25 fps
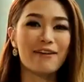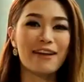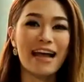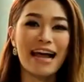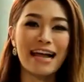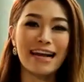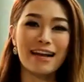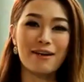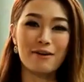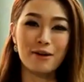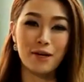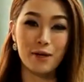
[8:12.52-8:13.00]
ล้ว
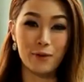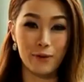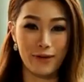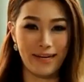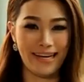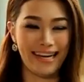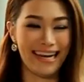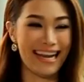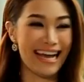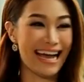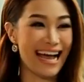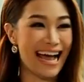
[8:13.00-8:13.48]
ถ้าเราหลุด
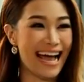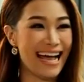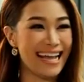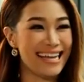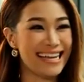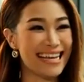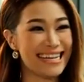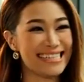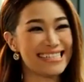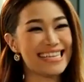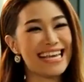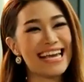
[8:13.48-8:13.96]
ล่ะคะ
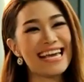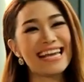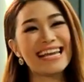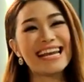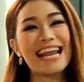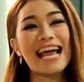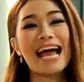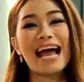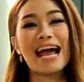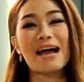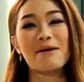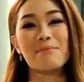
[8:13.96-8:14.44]
อย่างเช่น
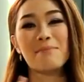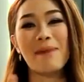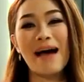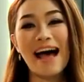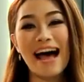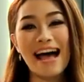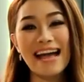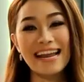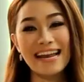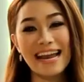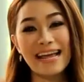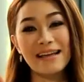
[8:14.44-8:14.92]

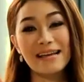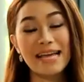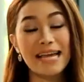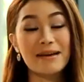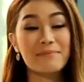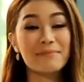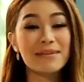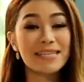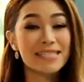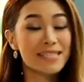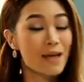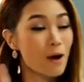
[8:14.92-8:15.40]
ภายในเข็
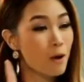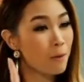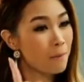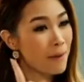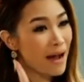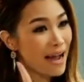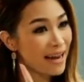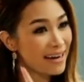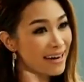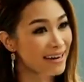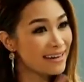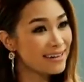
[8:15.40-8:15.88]
มที่
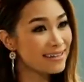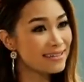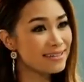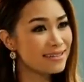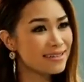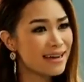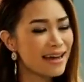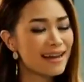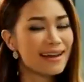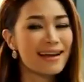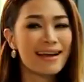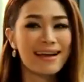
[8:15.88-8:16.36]
2ภายใน 1
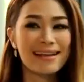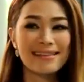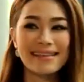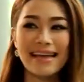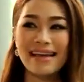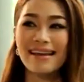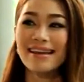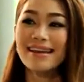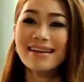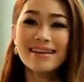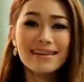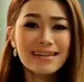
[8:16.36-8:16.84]
เดือน
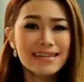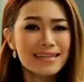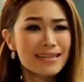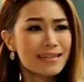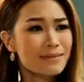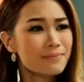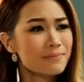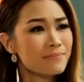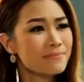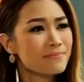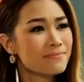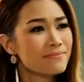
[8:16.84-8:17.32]
แต่ลื
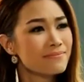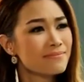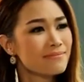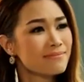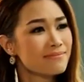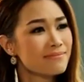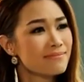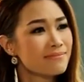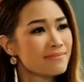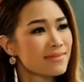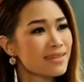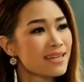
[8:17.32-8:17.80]
ม
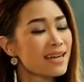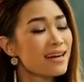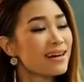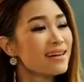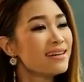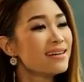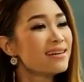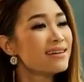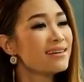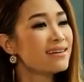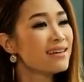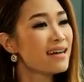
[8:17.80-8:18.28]
เกิ
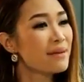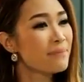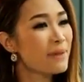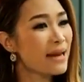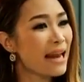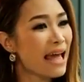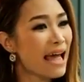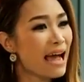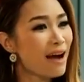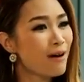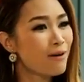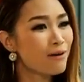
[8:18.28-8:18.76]
น 1 เดือนไป
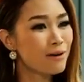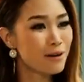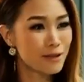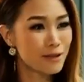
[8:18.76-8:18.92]
แล้ว